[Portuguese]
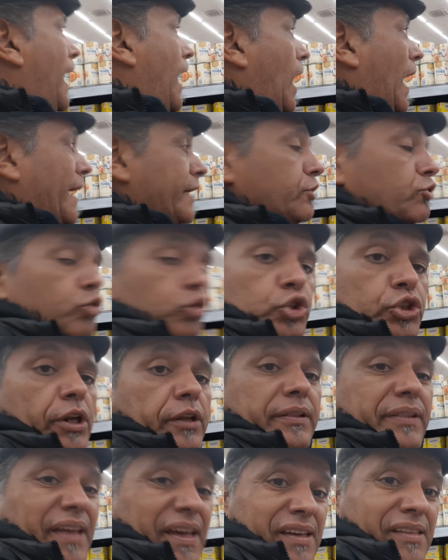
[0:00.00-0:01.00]
A
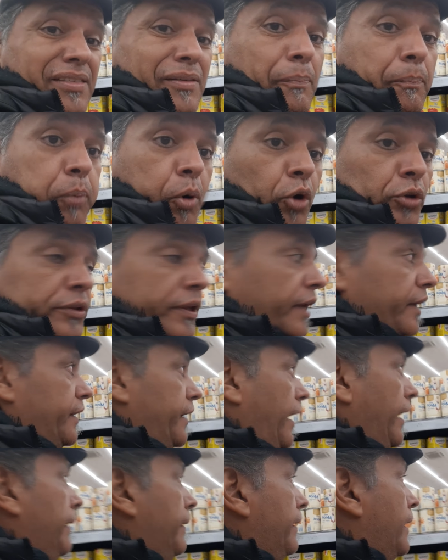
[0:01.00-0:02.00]
indústria tem esse poder,
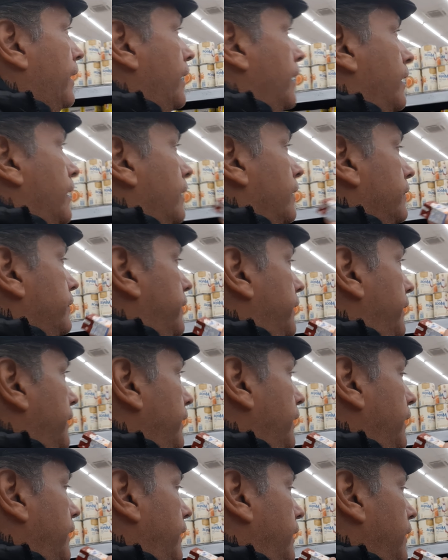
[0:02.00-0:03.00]
né?
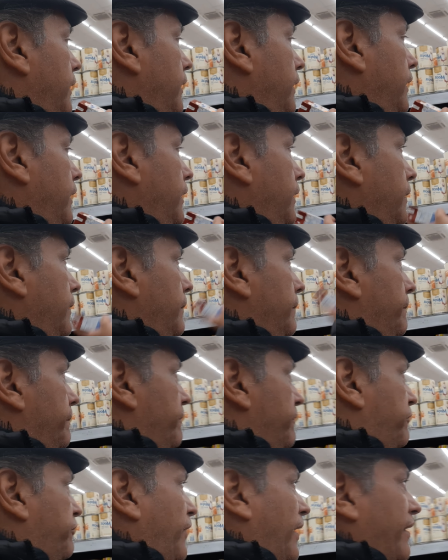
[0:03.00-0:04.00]
De
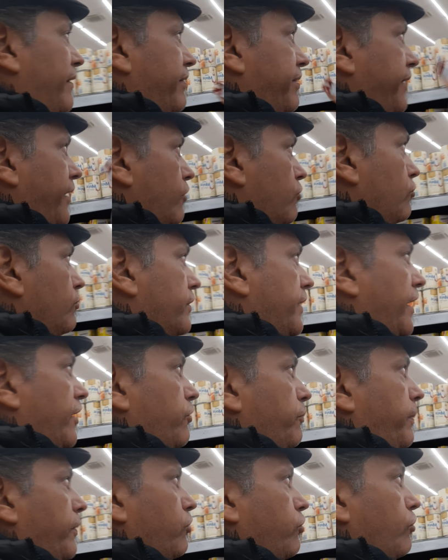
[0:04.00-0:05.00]
fazer com que as
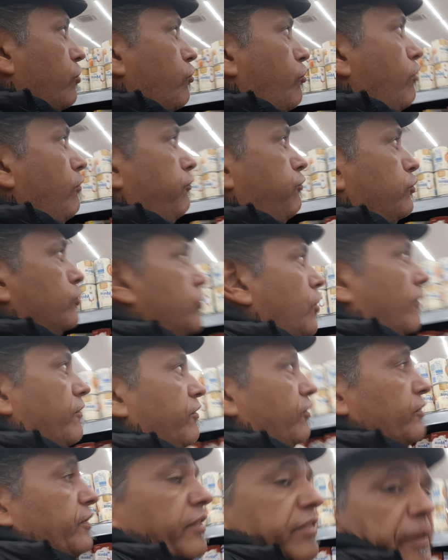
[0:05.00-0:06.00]
pessoas confundam. Ó,
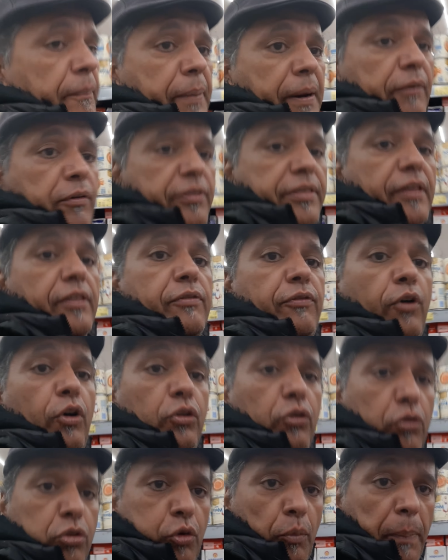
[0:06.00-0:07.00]
vão dizer para vocês, vão
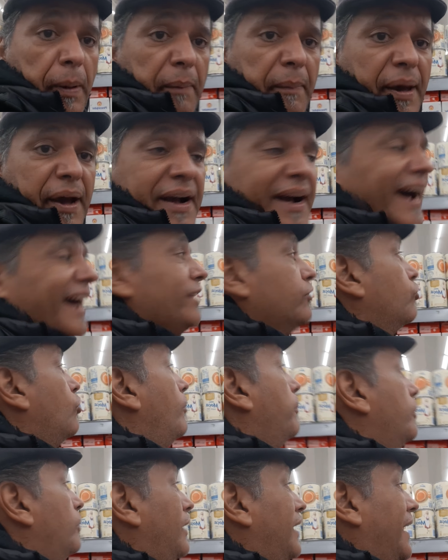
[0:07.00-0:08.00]
no supermercado,
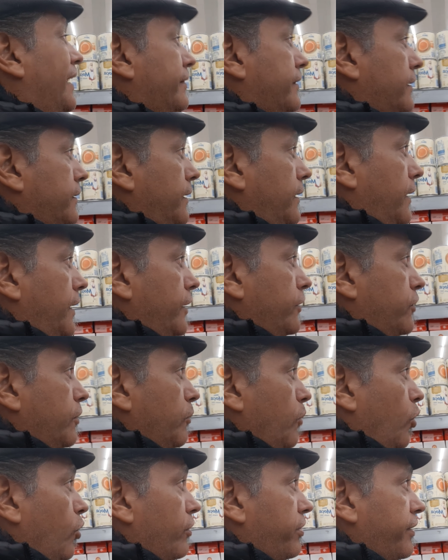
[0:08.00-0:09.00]
compra uma lata de leite
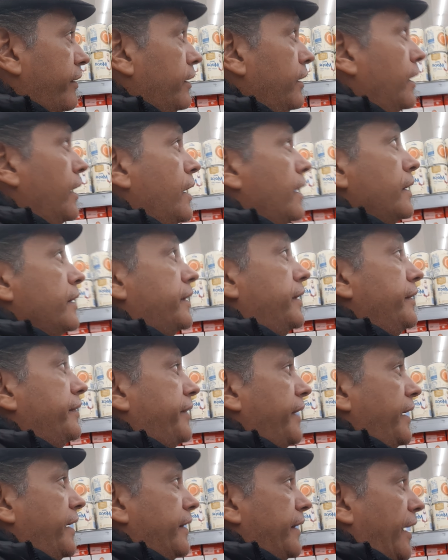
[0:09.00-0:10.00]
moça que
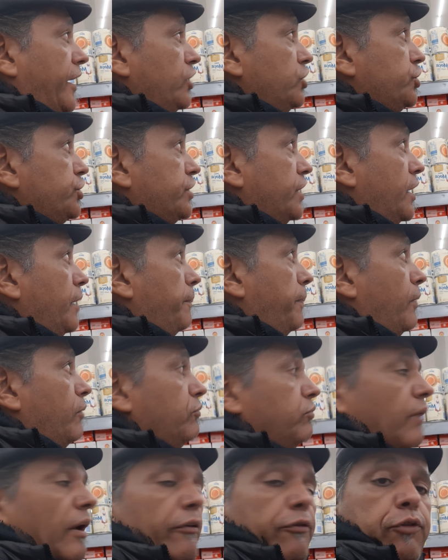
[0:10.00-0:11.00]
tenha na estampa
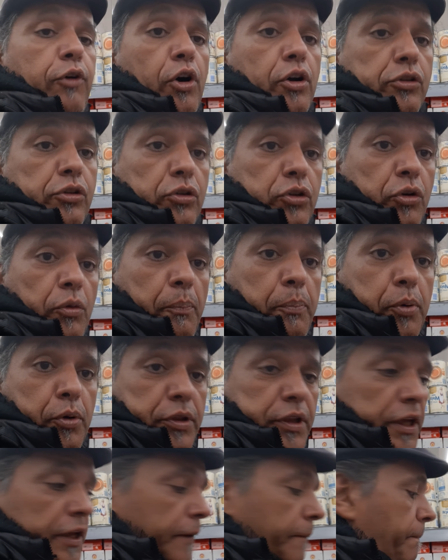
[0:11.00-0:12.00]
uma foto de um
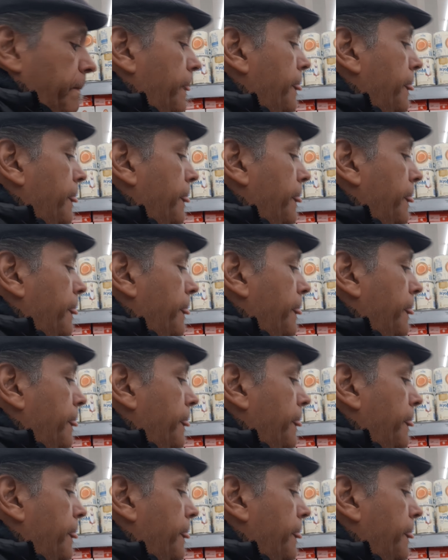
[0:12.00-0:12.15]
pudim.